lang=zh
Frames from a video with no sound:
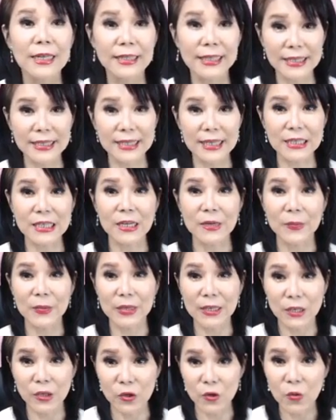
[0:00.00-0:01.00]
那在这里面
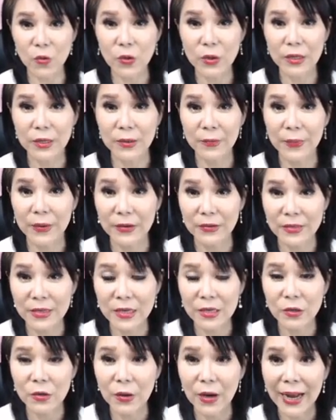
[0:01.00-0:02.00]
营收获利的表
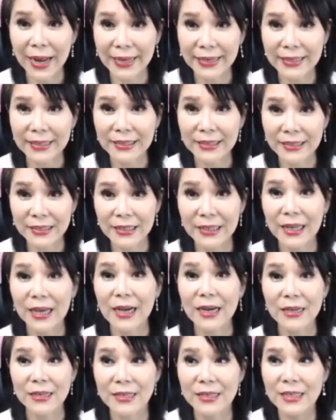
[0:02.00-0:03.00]
现都还可以了
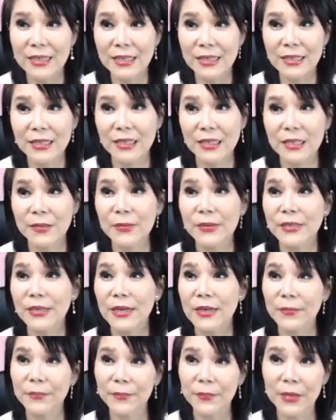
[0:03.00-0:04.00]
哈，这个基本
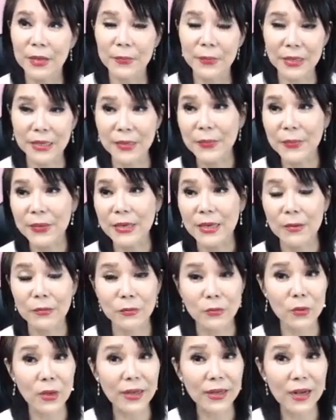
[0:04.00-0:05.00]
上本益比也不
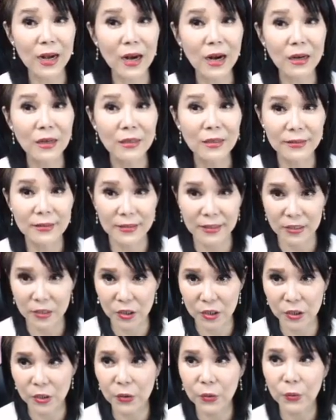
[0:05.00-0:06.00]
算高，那
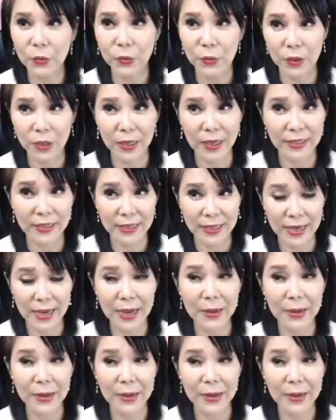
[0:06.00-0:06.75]
殖利率也